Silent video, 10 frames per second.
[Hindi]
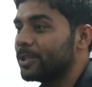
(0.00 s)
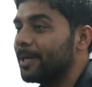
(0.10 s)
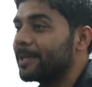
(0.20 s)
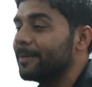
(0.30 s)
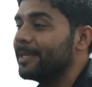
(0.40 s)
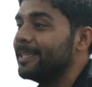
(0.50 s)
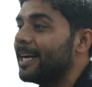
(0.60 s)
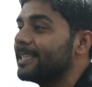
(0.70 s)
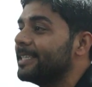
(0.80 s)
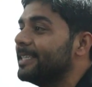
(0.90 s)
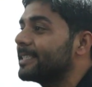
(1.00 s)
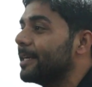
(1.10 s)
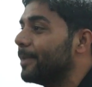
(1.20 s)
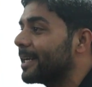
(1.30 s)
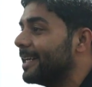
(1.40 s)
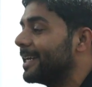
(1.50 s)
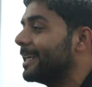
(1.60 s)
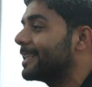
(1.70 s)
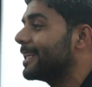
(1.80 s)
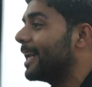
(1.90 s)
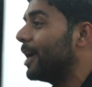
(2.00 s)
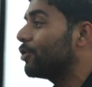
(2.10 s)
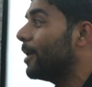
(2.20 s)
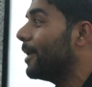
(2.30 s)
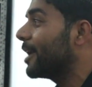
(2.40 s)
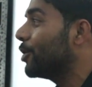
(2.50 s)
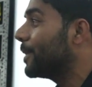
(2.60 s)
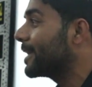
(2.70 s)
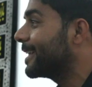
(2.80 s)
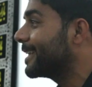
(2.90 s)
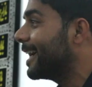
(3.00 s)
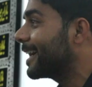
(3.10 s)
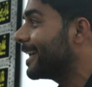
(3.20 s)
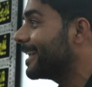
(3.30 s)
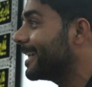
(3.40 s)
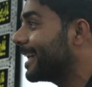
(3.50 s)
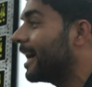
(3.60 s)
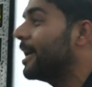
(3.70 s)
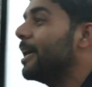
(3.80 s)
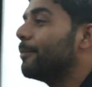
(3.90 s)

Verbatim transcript: जबकि भई अज़ीज़ के मरने की इतलाए तो हमारे ऊपर गिरिया कर लेना